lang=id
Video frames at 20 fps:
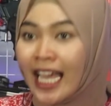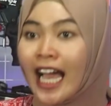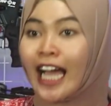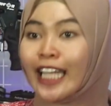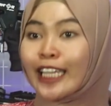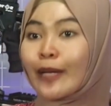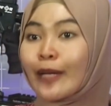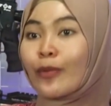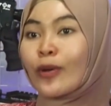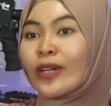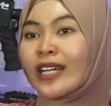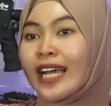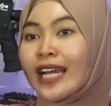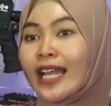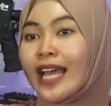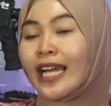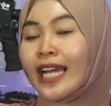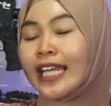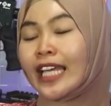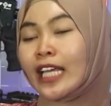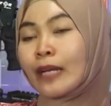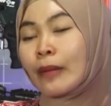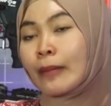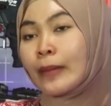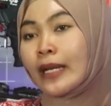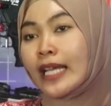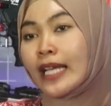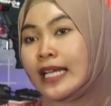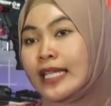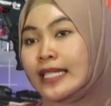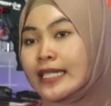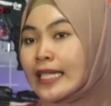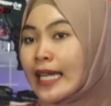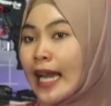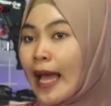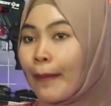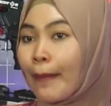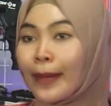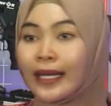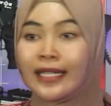ataupun kalian ingin memiliki
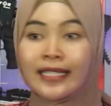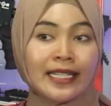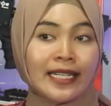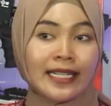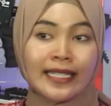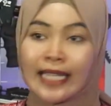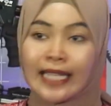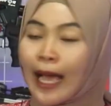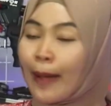senapan jenis